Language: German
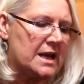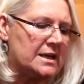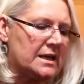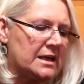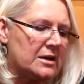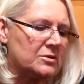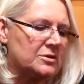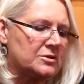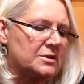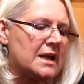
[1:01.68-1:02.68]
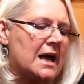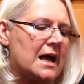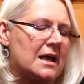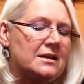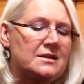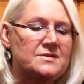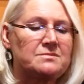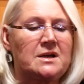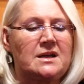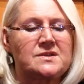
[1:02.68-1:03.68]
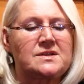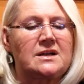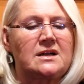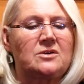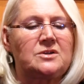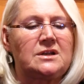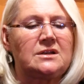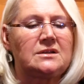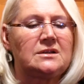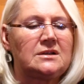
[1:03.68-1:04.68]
eingelangt hat. Na, das war erster Gaudi